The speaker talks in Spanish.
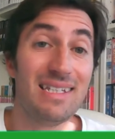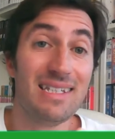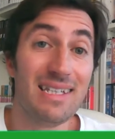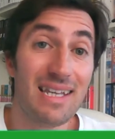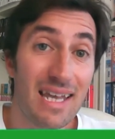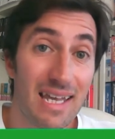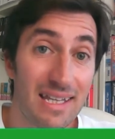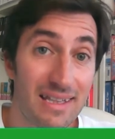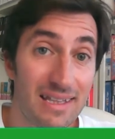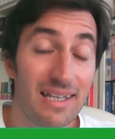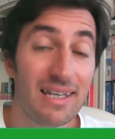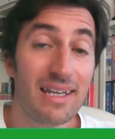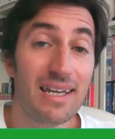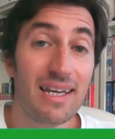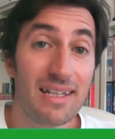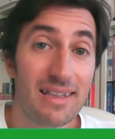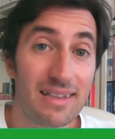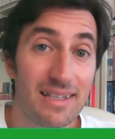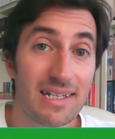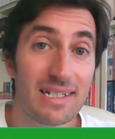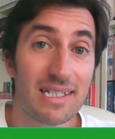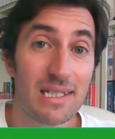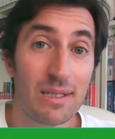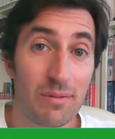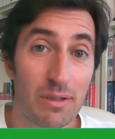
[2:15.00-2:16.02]

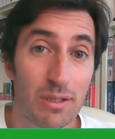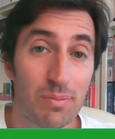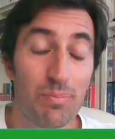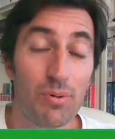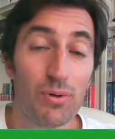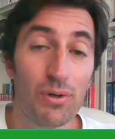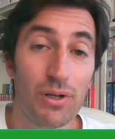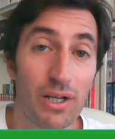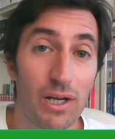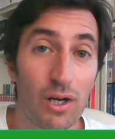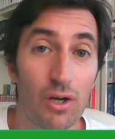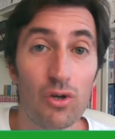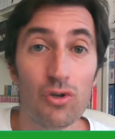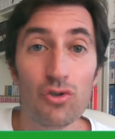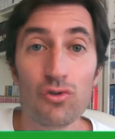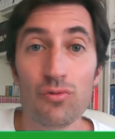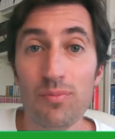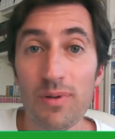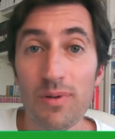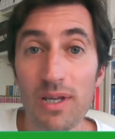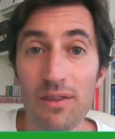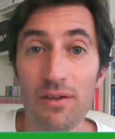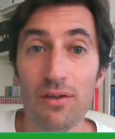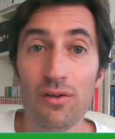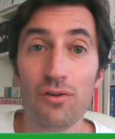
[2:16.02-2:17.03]
etiquetas debes poner en los
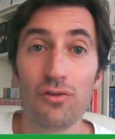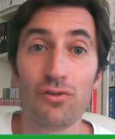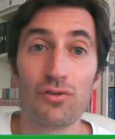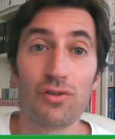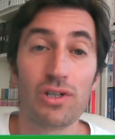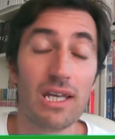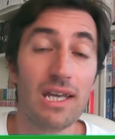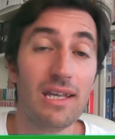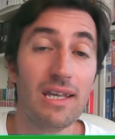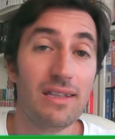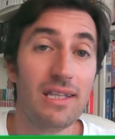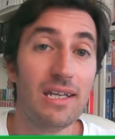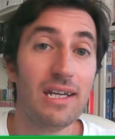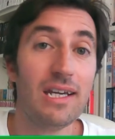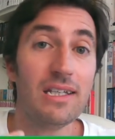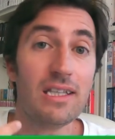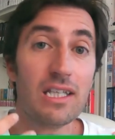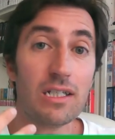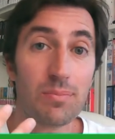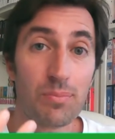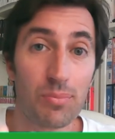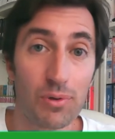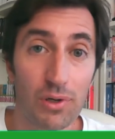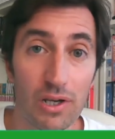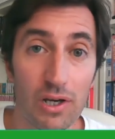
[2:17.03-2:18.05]
vídeos, qué
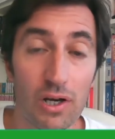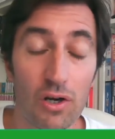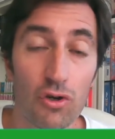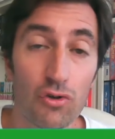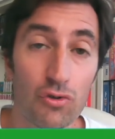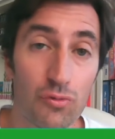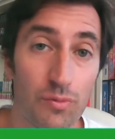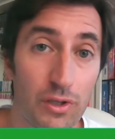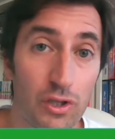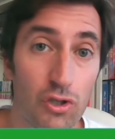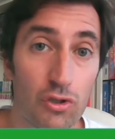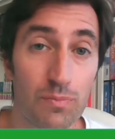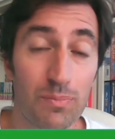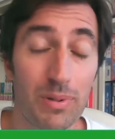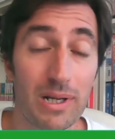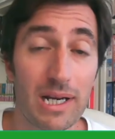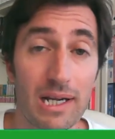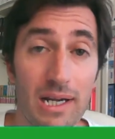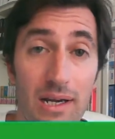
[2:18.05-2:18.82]
etiquetas poner en los vídeos para